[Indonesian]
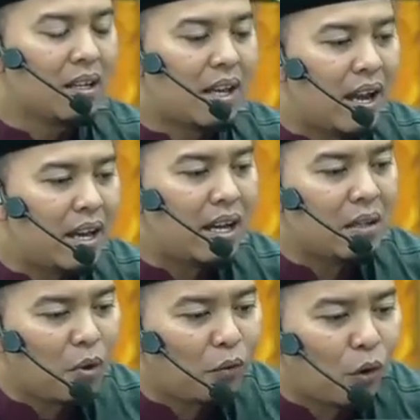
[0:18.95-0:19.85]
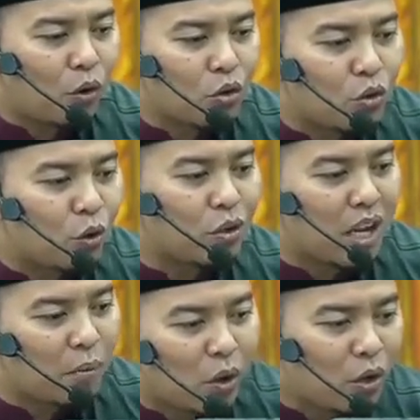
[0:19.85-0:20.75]
Saya hanya mau fokus ngurus
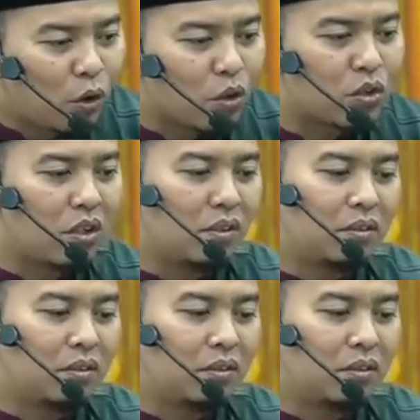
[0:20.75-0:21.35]
yang mau diurus.